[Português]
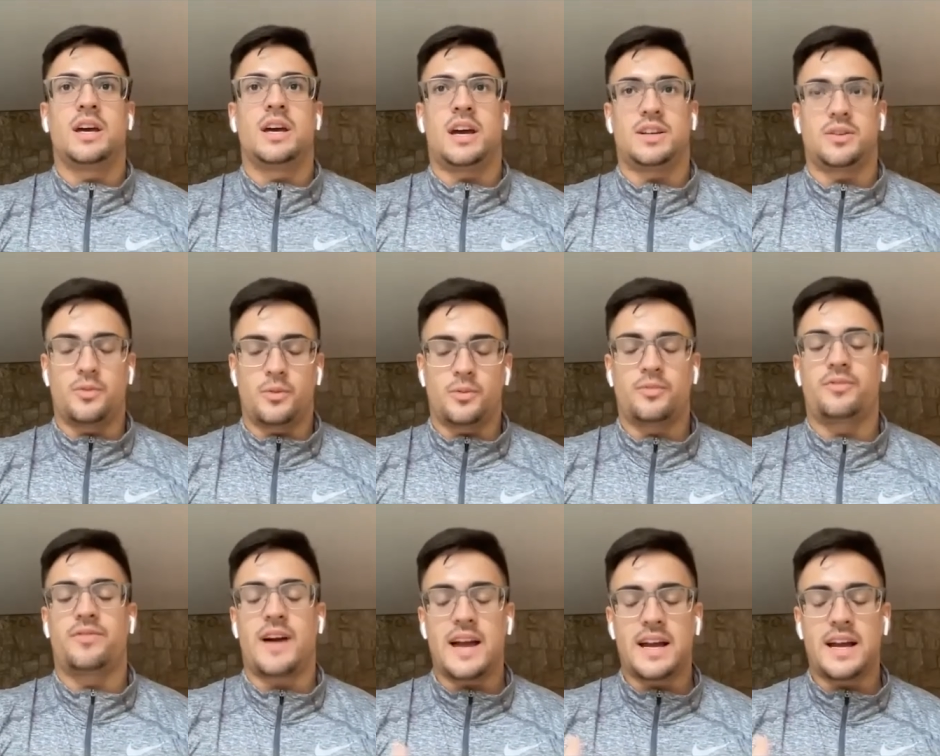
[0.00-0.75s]
eh,
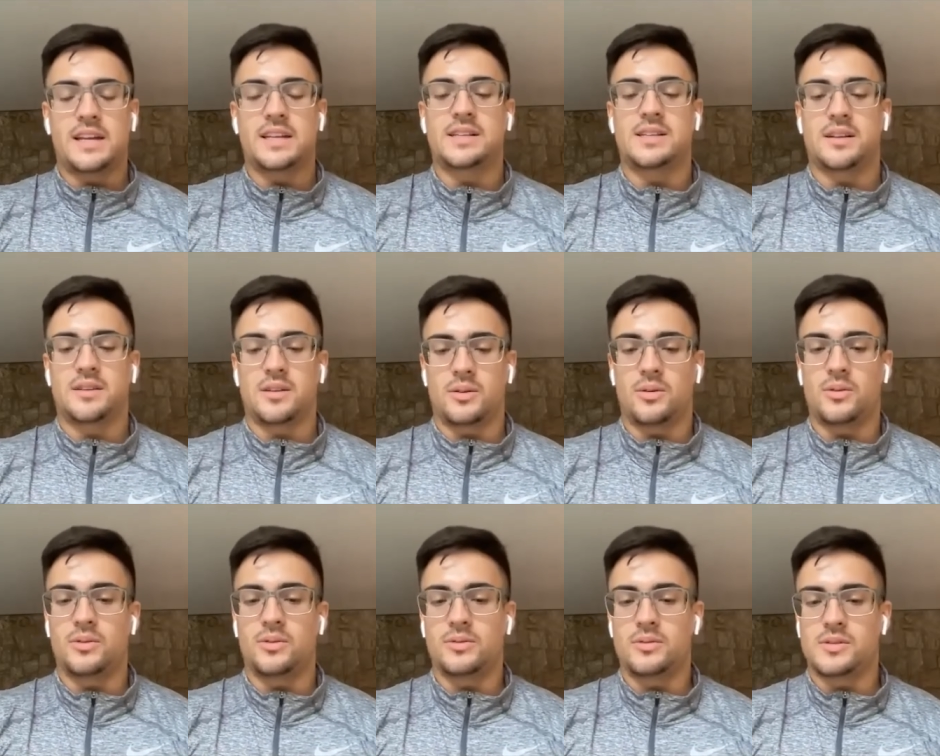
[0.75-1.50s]
vai crescendo ao
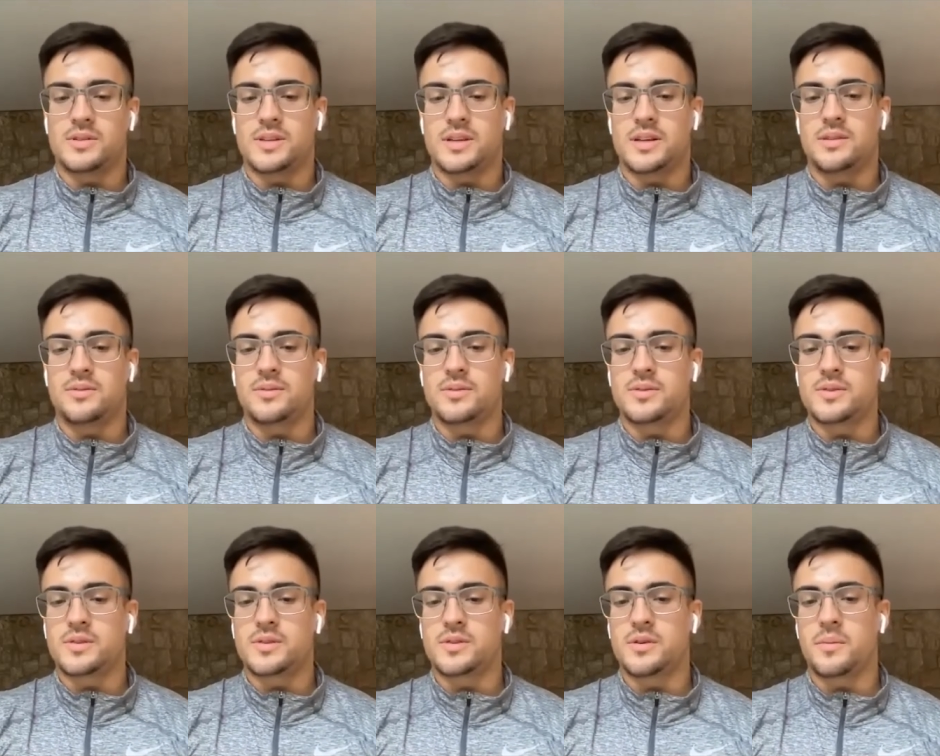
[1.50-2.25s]
longo dos
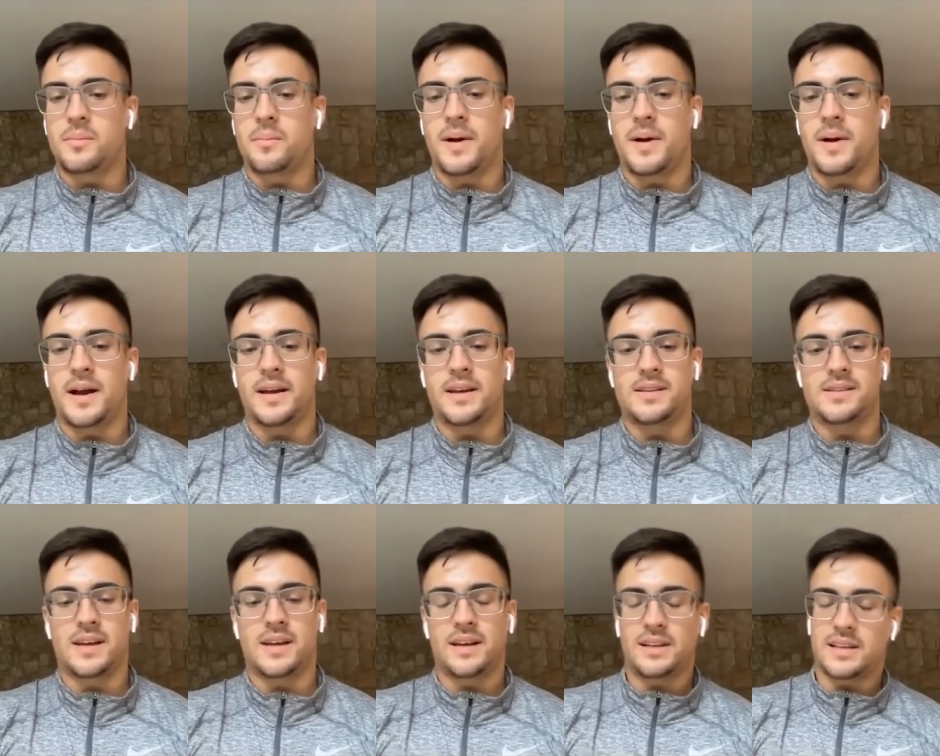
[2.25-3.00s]
anos,
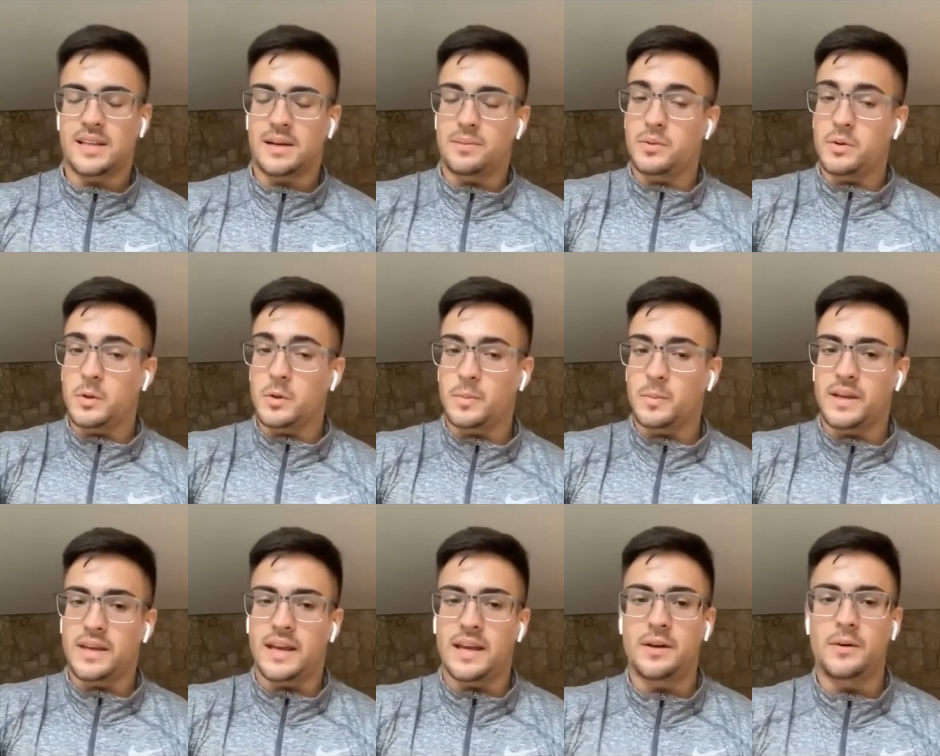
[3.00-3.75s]
mas ainda está muito
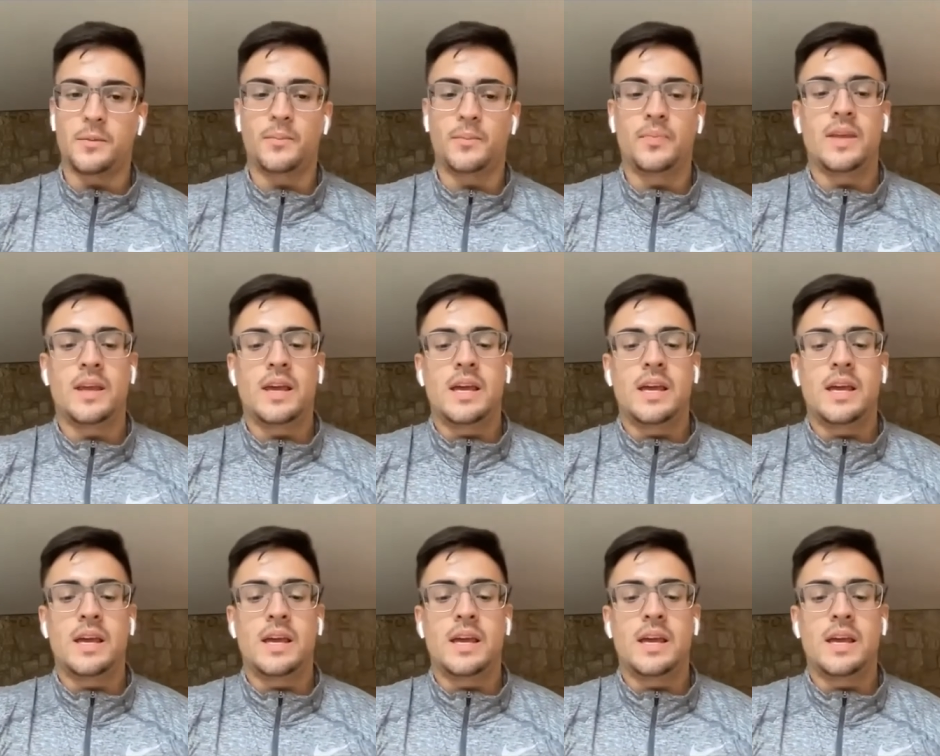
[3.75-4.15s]
pequeno.